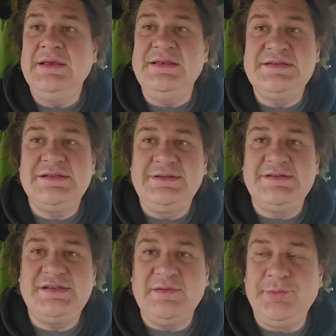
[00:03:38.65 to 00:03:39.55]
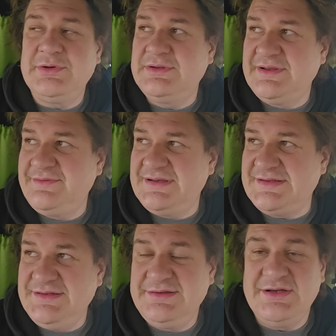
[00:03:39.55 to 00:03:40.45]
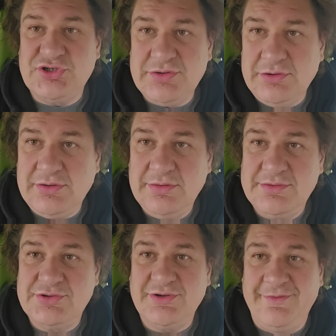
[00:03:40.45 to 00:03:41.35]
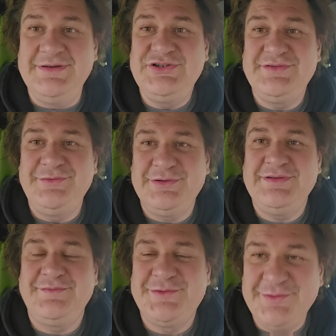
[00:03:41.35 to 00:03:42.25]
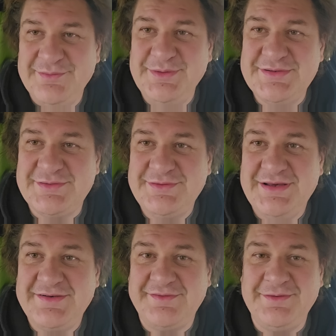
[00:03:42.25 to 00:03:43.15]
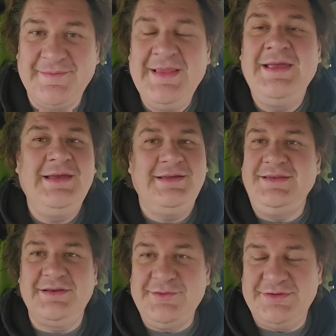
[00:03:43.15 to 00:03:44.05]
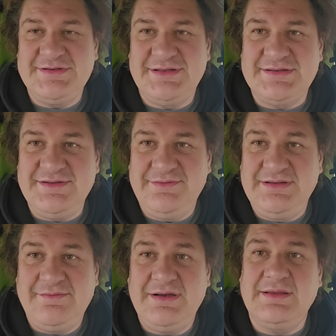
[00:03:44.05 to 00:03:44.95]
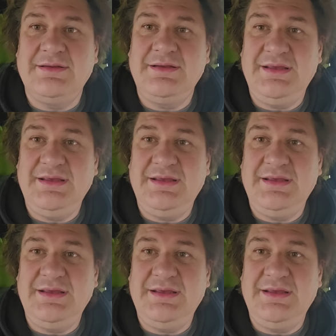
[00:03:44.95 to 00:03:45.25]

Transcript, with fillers: Если до сих пор до вас не дошло, что вы живете в другом государстве, никто из нас не виноват.